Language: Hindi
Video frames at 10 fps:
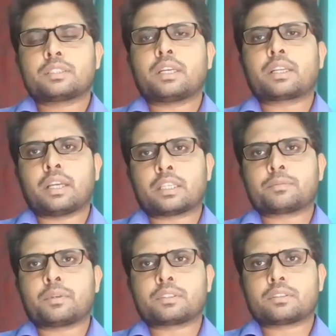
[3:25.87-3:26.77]
हज़ार के
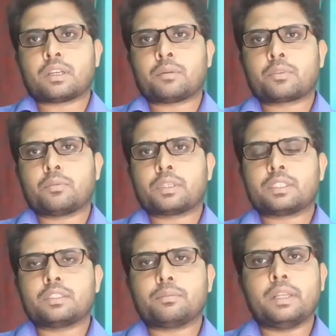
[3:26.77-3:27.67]
आसपास आपको
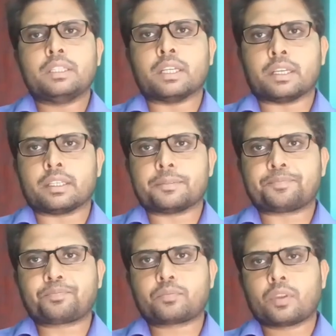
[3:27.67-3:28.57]
मशीन्स मिल जाएंगे
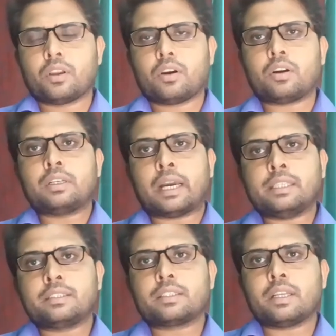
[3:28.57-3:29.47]
और
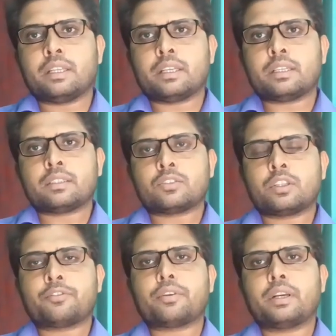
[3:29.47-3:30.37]
डाइस के लिए
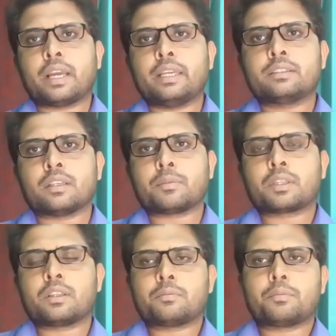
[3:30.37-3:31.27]
जो डिफरेंट डाइस है
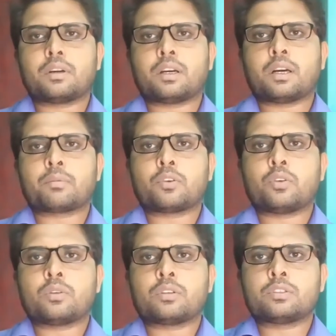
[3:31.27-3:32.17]
मतलब
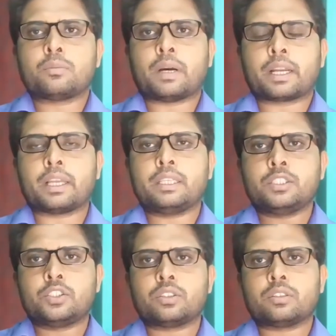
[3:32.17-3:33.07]
आपको जो 12
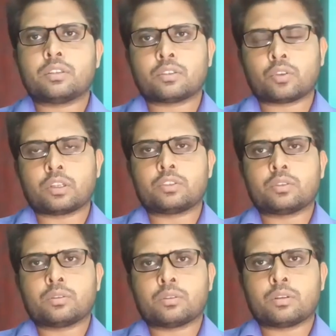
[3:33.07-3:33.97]
इंच थोड़ा
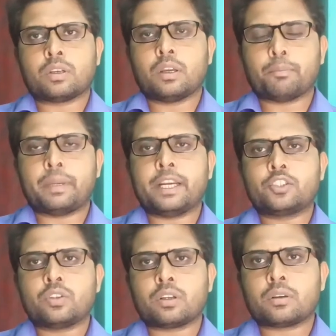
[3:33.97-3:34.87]
जो
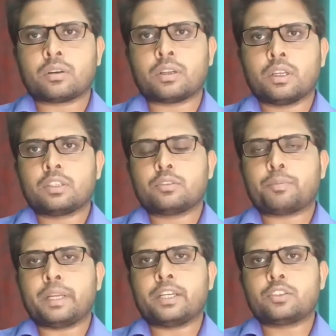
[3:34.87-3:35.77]
प्लेट जो जो
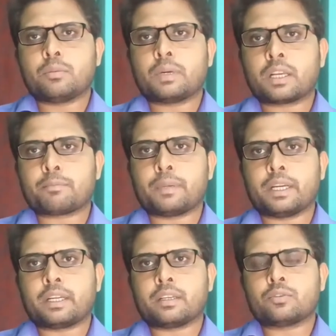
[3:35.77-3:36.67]
प्लेट जो बड़ा
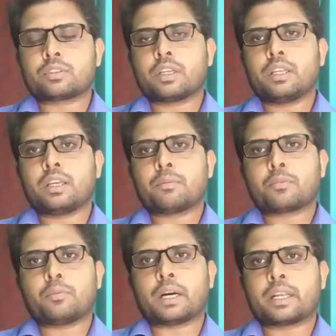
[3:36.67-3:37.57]
प्लेट है उसके लिए
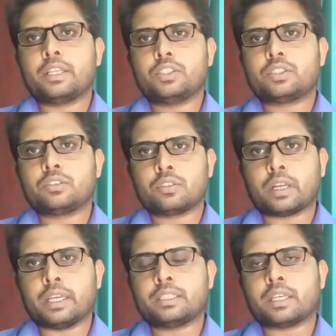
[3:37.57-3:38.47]
आपको 12 इंच जो
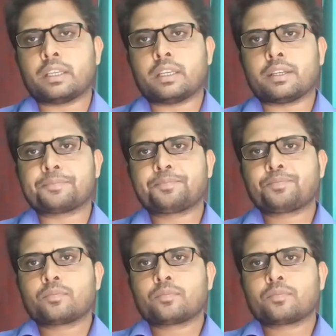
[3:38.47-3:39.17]
डाई चाहिए